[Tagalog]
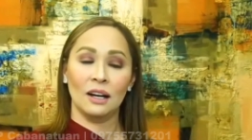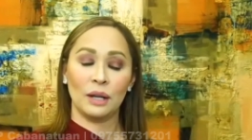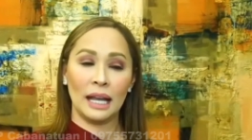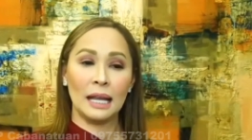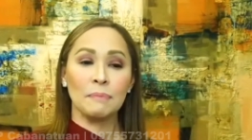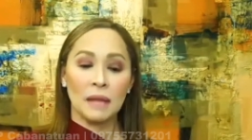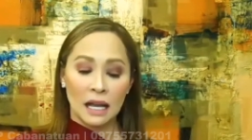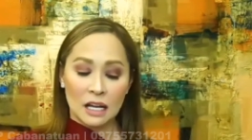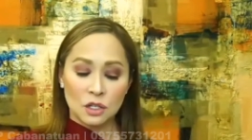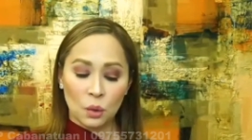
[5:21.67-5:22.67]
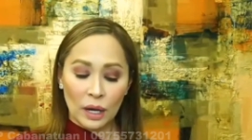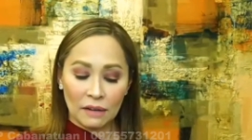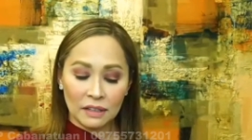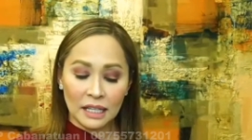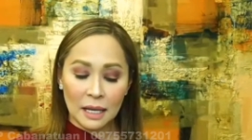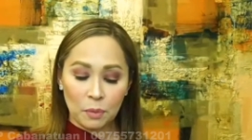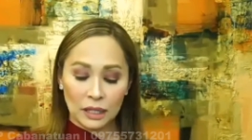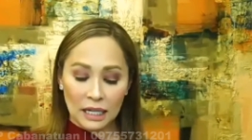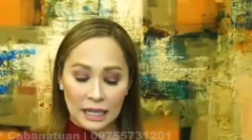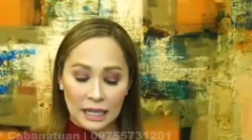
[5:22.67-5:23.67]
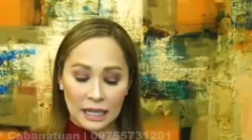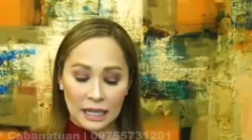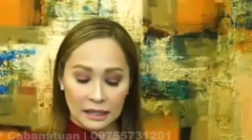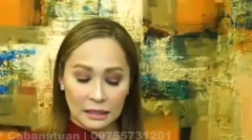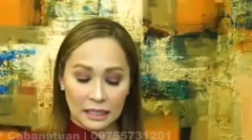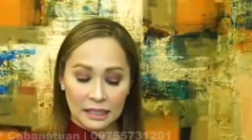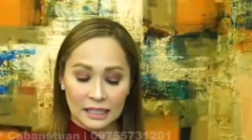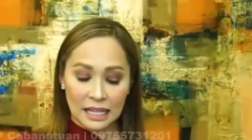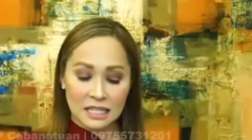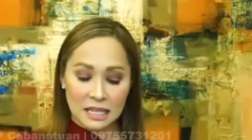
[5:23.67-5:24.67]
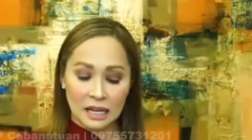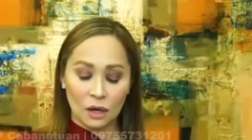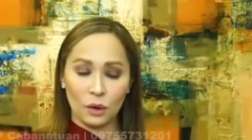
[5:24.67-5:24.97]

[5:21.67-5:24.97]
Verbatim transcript: Okay? So everyday po talaga nagdadasal ako.